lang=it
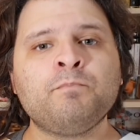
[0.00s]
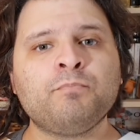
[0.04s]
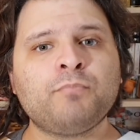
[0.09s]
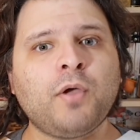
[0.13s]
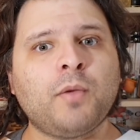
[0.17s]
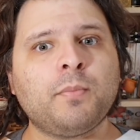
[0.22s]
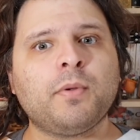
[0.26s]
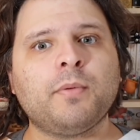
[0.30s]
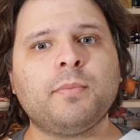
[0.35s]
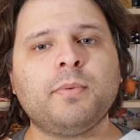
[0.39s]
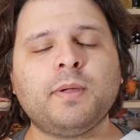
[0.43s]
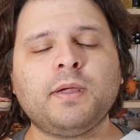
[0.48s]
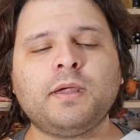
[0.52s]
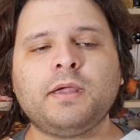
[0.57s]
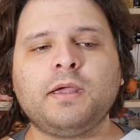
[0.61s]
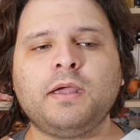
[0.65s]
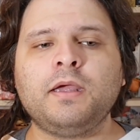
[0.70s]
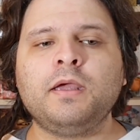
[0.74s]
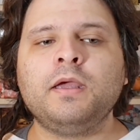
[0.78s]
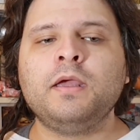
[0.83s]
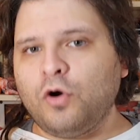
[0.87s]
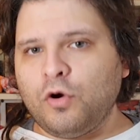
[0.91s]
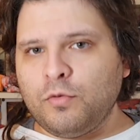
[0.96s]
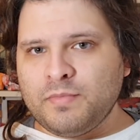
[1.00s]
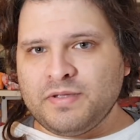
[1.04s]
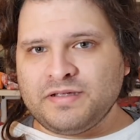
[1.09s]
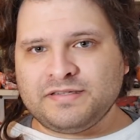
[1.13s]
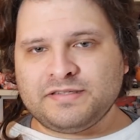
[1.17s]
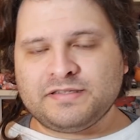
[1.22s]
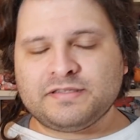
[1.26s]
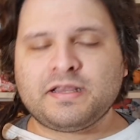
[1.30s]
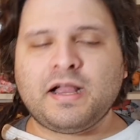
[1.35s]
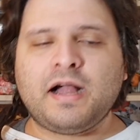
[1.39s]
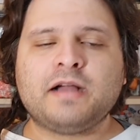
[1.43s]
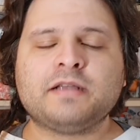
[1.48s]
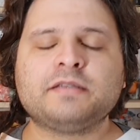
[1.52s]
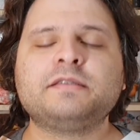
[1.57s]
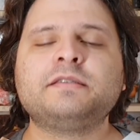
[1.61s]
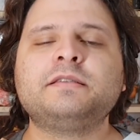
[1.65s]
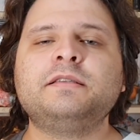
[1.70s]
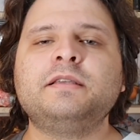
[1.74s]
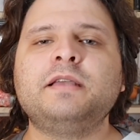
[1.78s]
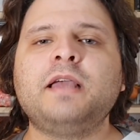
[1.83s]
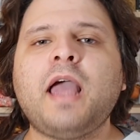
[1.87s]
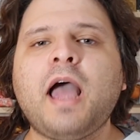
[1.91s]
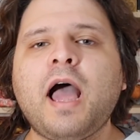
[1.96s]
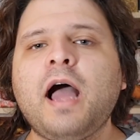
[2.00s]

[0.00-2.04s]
proprio perché come Stassi